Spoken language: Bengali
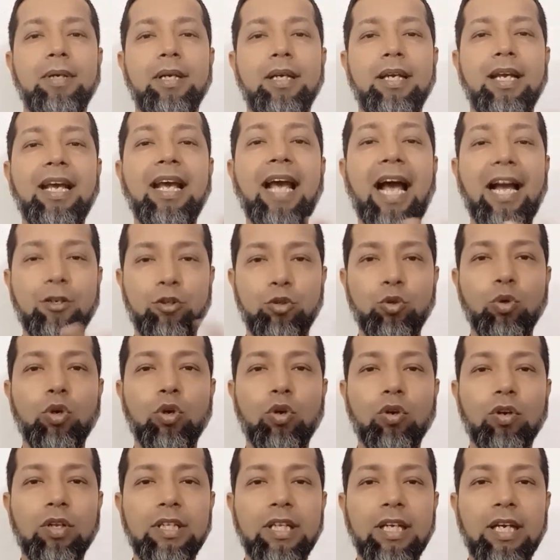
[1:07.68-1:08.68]
এআই
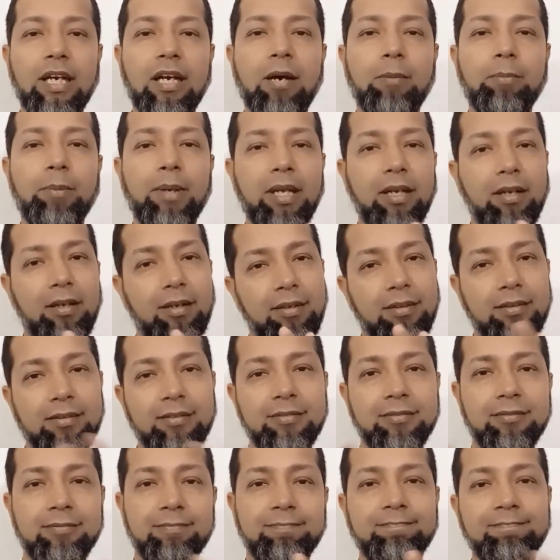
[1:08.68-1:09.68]
টুলগুলো দিয়ে আপনি
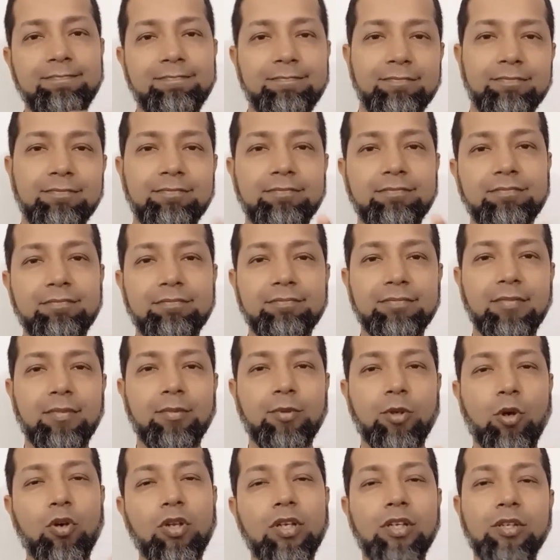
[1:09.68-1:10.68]

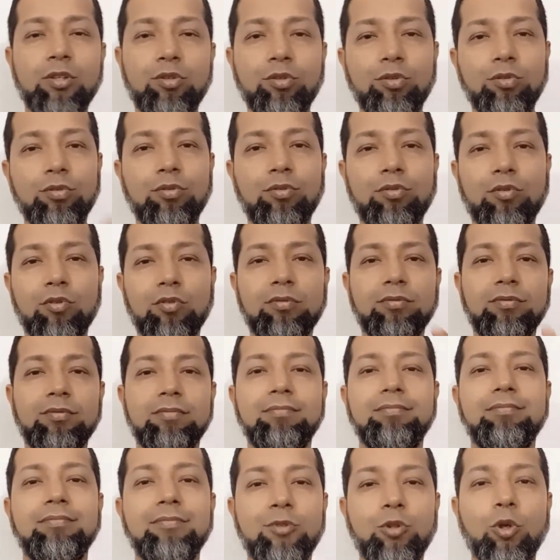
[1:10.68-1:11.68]
মানে অনেক কিছু
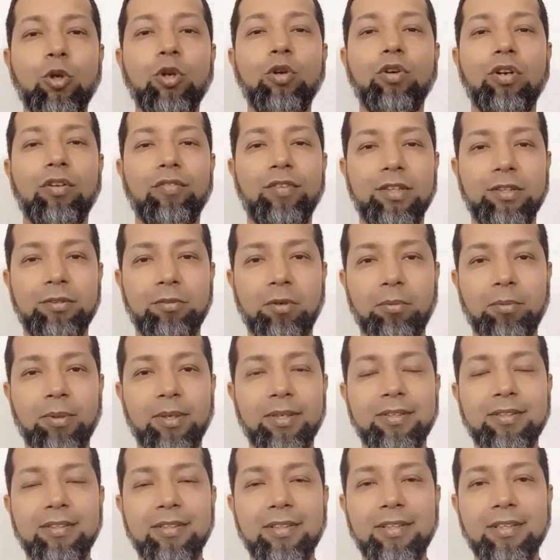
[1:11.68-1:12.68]
তৈরি করে ফেলতে পারবেন
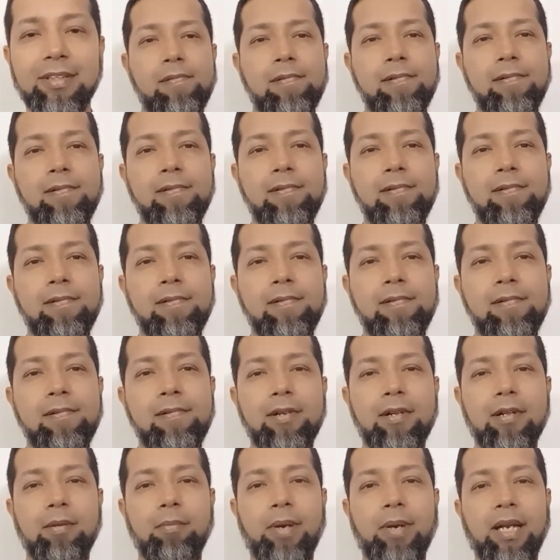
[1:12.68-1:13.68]

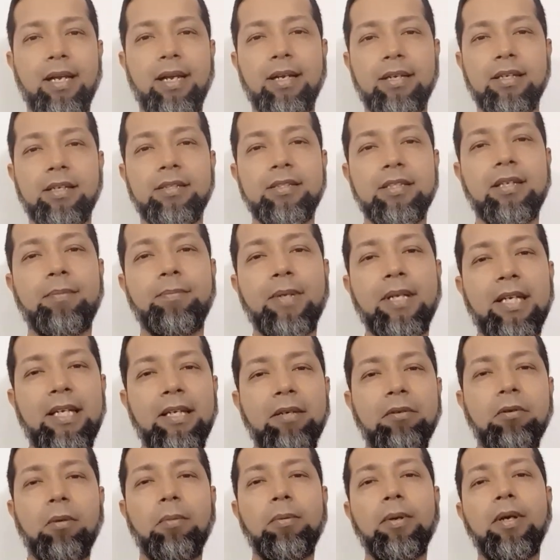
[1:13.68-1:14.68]
মানে এটা যে আপনি
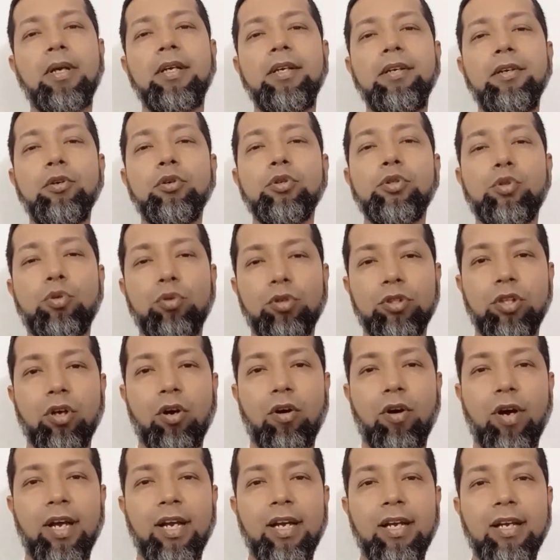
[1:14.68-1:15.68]
কীভাবে ইউজ করতে
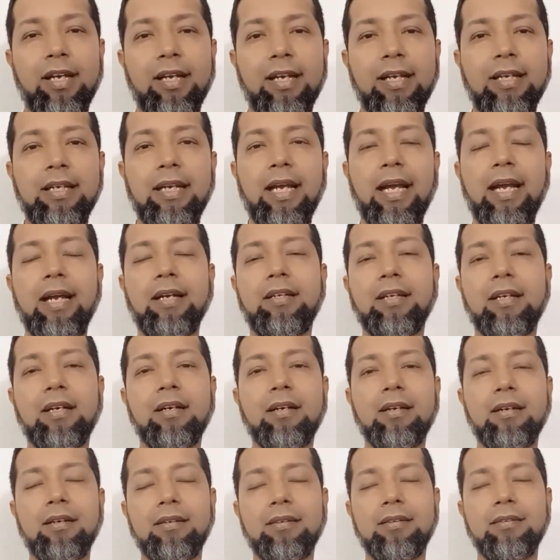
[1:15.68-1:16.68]
হয় এই এটার
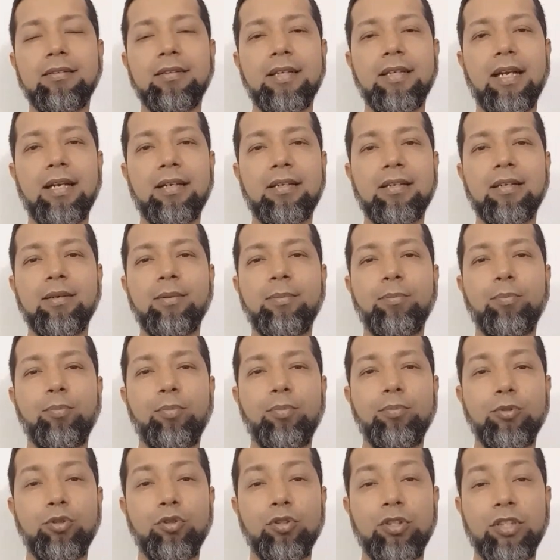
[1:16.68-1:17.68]
এটা
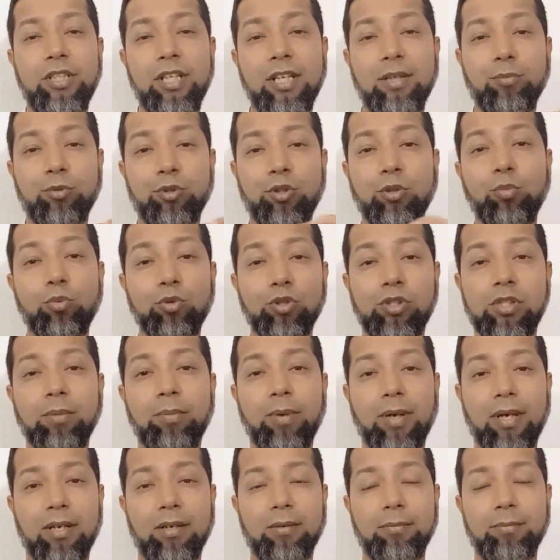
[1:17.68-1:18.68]
যদি ঠিক মতো বুঝতে
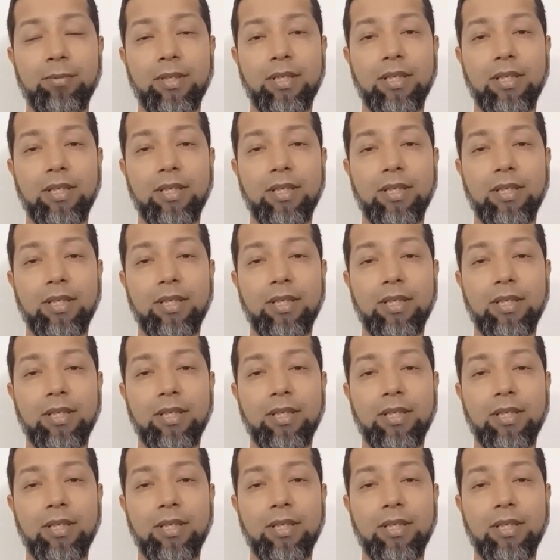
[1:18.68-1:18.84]
পারেন আপনি